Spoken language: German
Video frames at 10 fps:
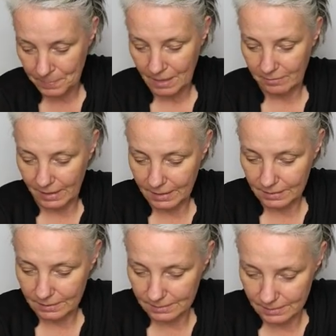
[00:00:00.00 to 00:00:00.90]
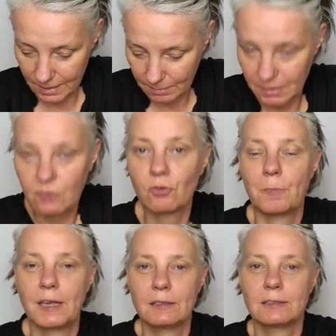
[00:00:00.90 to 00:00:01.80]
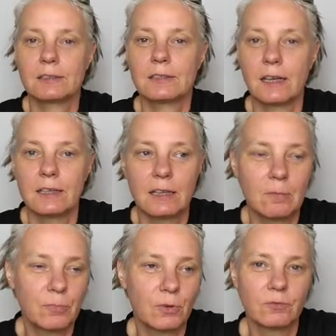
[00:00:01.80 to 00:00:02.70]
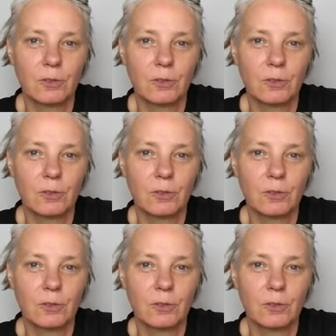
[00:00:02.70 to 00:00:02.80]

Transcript: Weil es nämlich spätestens an dem Punkt,